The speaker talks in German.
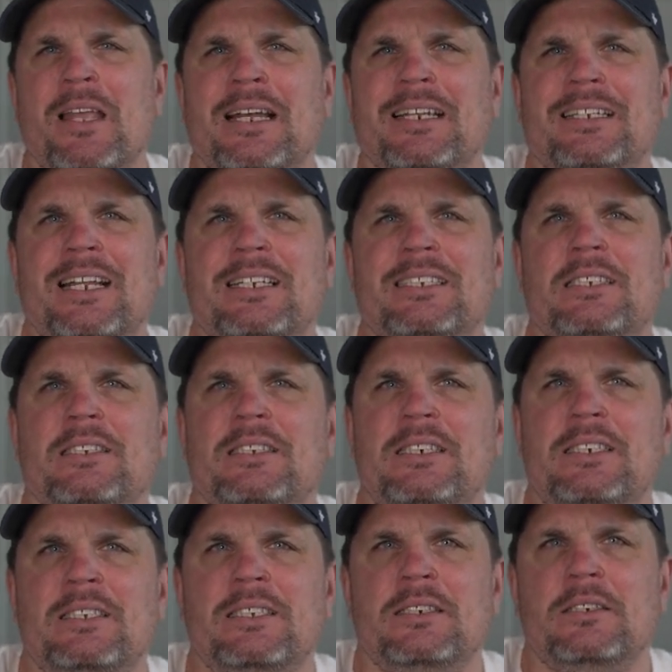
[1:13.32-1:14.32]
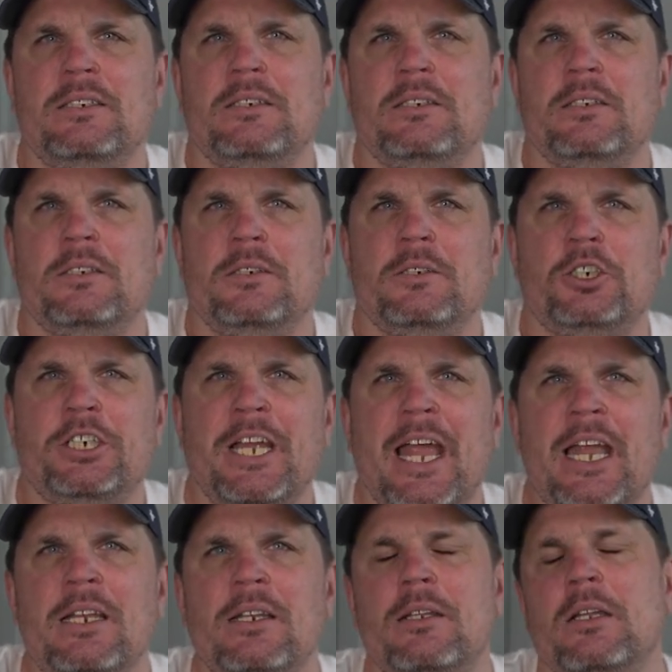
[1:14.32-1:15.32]
dass diese äh,
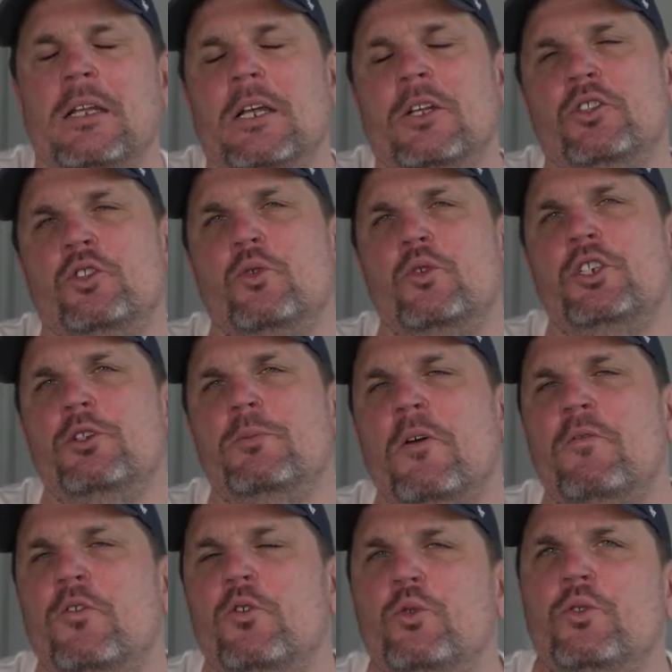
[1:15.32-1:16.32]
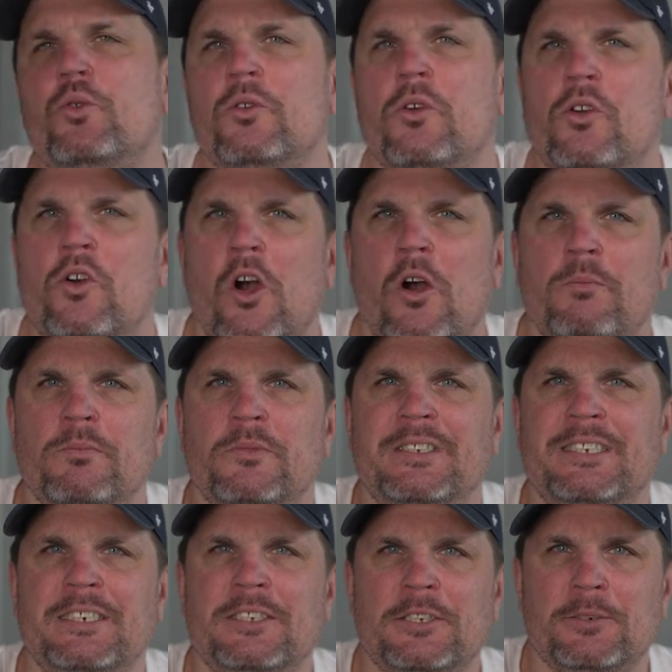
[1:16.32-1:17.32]
Schäden durch Überflutung gekommen
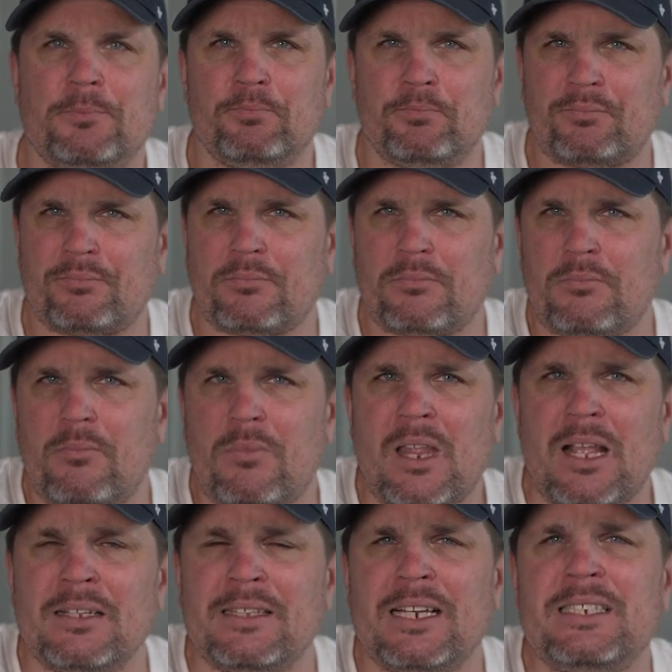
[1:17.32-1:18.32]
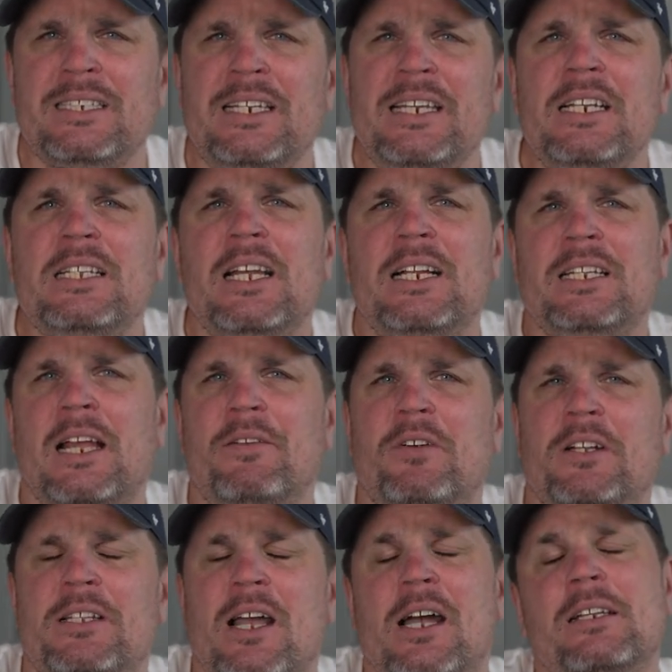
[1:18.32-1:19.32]
sind. Das liegt halt
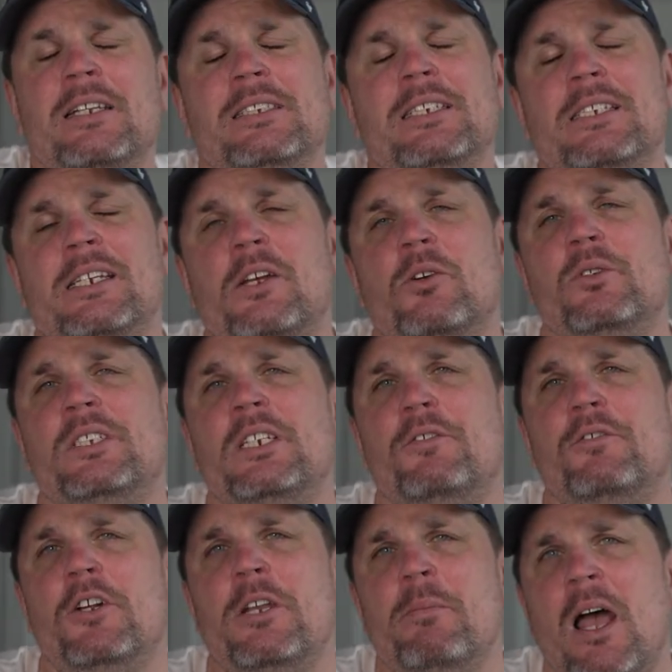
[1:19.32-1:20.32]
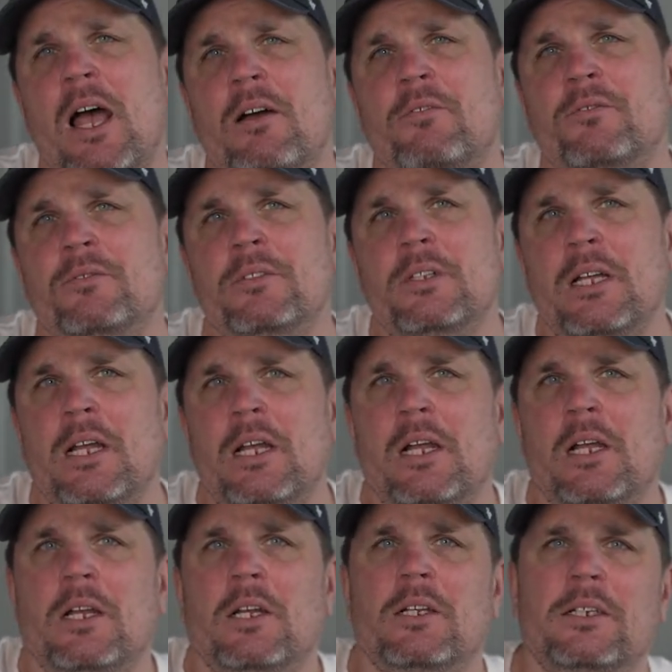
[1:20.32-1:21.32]
einfach daran, dass das Kerosin von dem Hafen
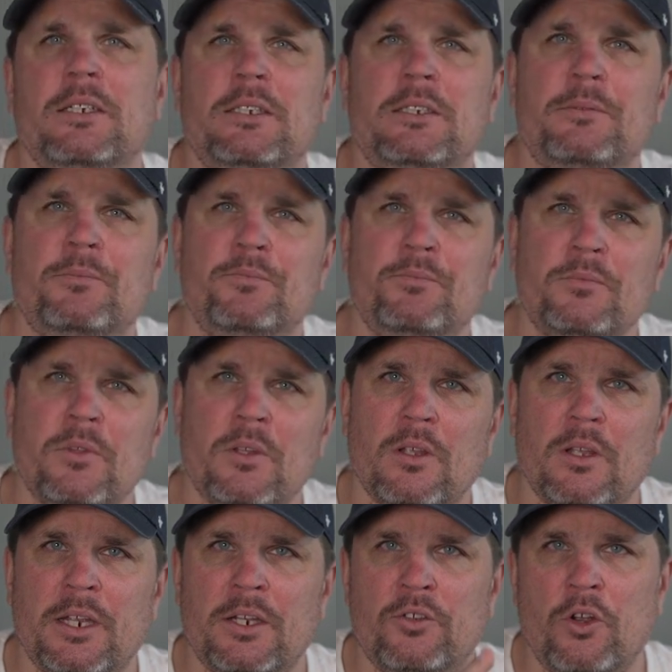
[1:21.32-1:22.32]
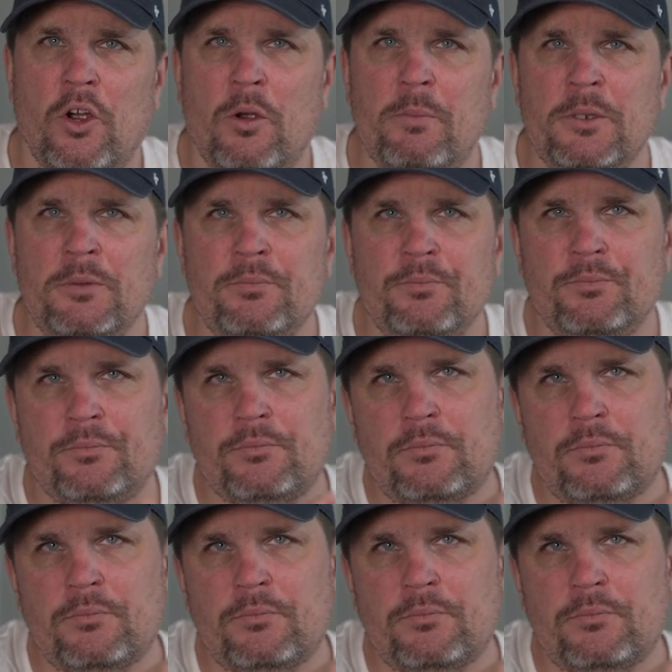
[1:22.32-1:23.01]
ähm, in Durban